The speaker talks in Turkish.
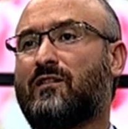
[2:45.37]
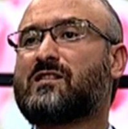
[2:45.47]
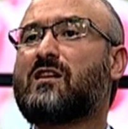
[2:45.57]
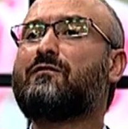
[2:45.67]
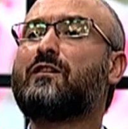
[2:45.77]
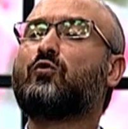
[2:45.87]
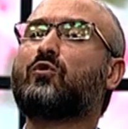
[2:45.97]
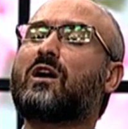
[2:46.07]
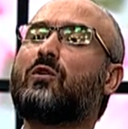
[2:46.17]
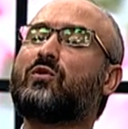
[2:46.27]
فَسَفَّ
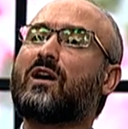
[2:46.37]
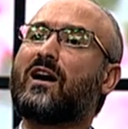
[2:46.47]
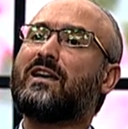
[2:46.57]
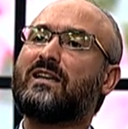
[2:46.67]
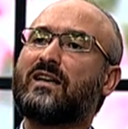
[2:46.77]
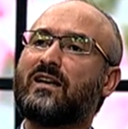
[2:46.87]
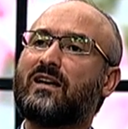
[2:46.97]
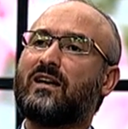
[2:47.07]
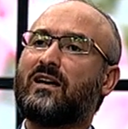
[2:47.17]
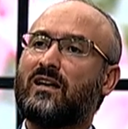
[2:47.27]
يُلْقَوْنَ غَيَّ
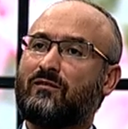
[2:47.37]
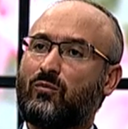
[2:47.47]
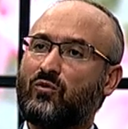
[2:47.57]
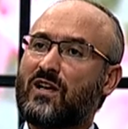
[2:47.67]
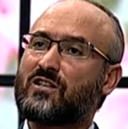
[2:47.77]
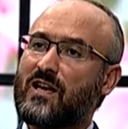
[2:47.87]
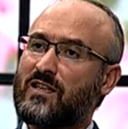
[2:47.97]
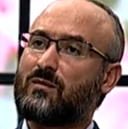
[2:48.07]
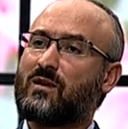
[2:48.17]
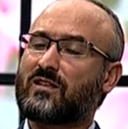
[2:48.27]
Ve bunlar
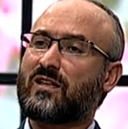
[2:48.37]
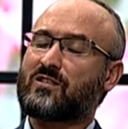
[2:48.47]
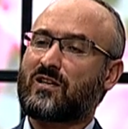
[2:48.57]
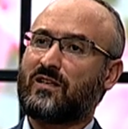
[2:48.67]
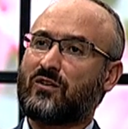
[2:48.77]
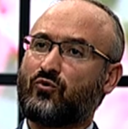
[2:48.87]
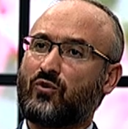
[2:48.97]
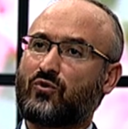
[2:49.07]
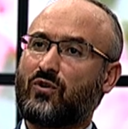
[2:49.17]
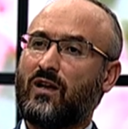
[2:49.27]
cehenneme atılacaklar diyor.